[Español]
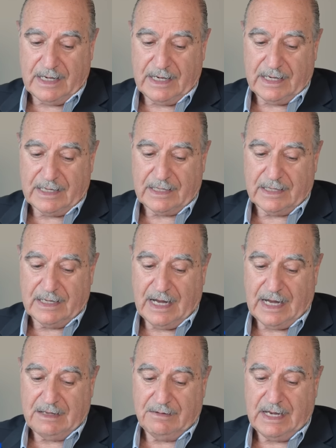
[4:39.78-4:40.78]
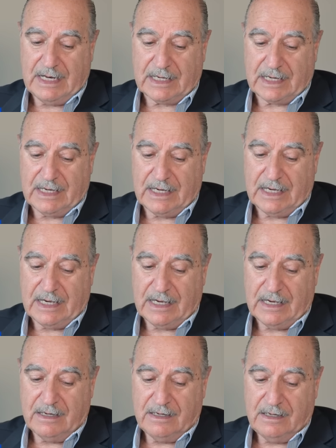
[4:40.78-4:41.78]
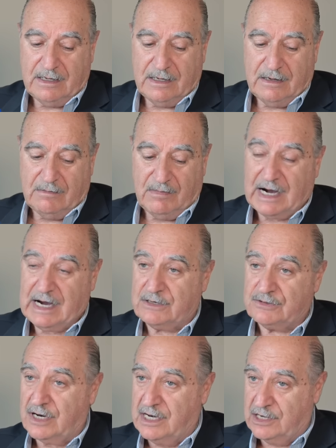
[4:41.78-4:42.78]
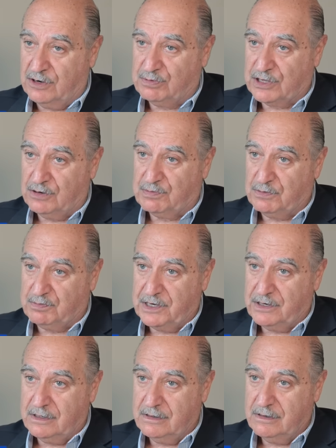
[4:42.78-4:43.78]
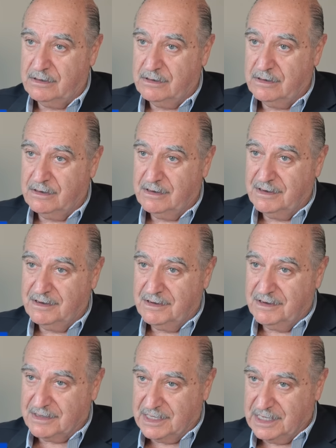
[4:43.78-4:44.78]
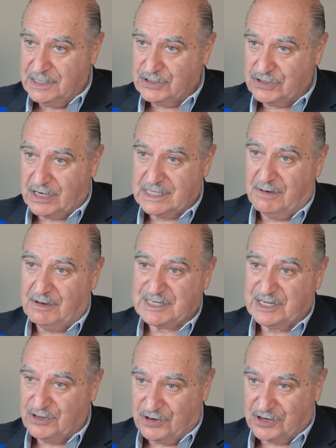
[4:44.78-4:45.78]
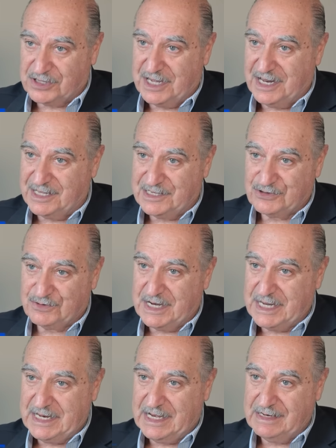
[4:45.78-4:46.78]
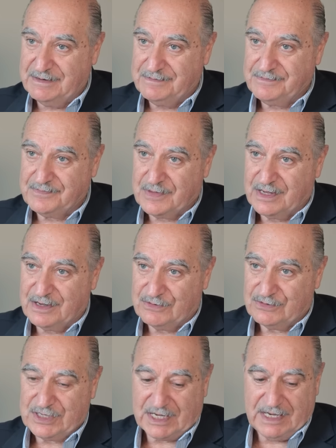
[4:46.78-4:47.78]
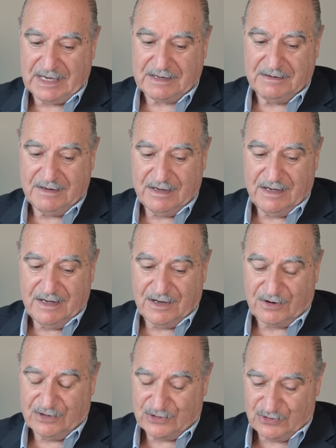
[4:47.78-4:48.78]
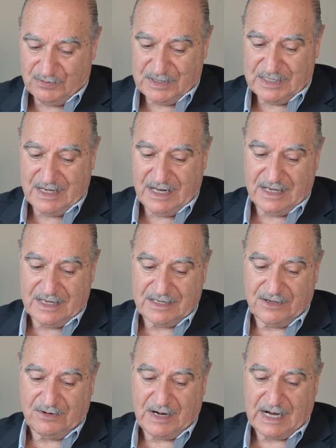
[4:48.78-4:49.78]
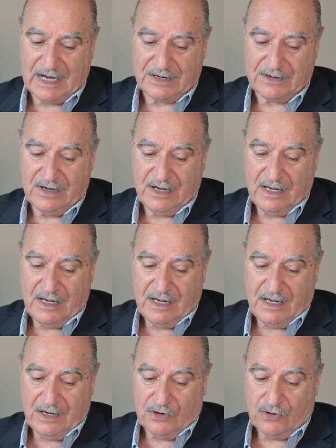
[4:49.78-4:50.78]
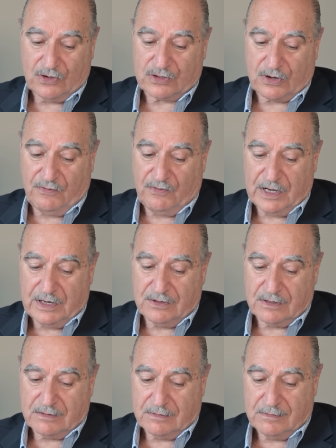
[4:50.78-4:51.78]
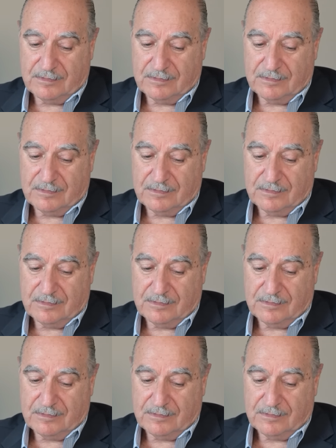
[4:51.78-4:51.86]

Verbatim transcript: este, a nivel que bajaron un helicóptero propio de ellos que estaba haciendo cortina antisubmarina, un Siquín, con sus misiles, lo bajaron. Otros fueron